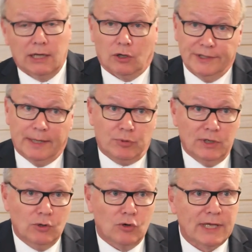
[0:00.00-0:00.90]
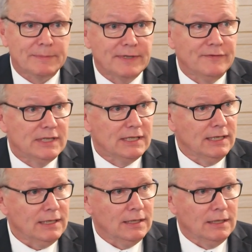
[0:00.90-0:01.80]
Alors Napoléon en
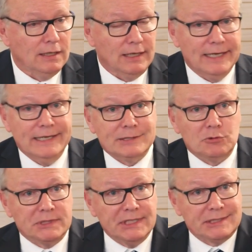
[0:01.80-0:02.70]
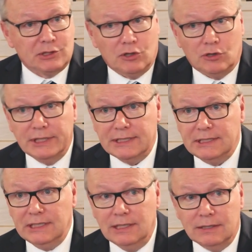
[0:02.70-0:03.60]
captivité et les successeurs en
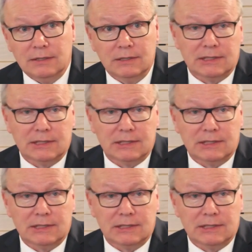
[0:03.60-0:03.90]
exil.